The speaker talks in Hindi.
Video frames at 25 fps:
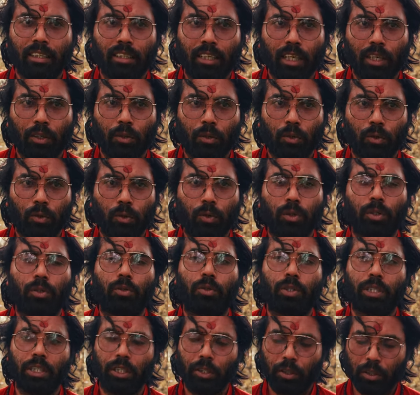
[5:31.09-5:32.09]
का कोई
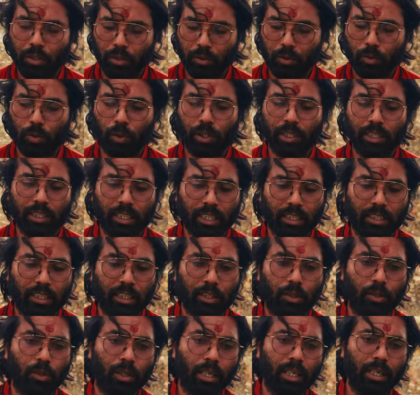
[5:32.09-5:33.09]
की कोई
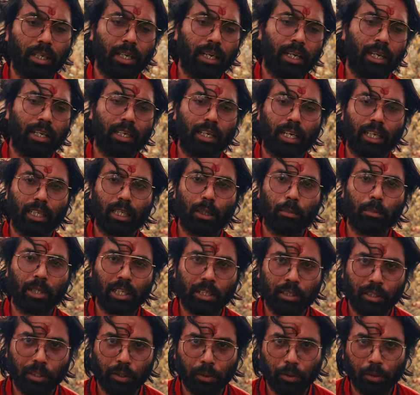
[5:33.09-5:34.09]
शक्ति जो है कदम
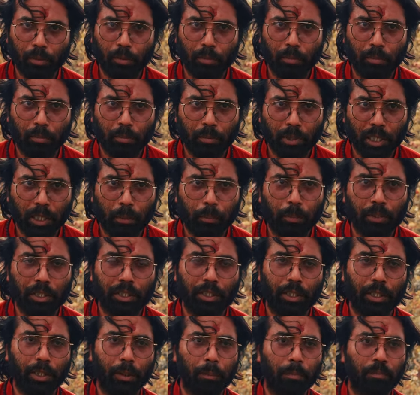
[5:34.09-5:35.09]
रखी हो मेरे
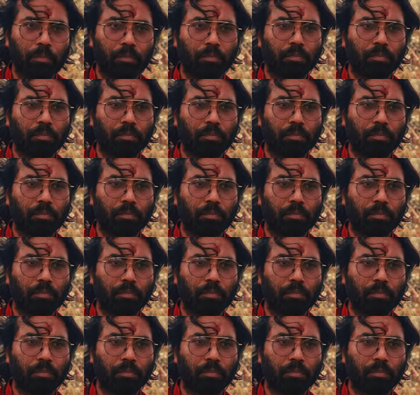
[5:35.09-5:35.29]
पीछे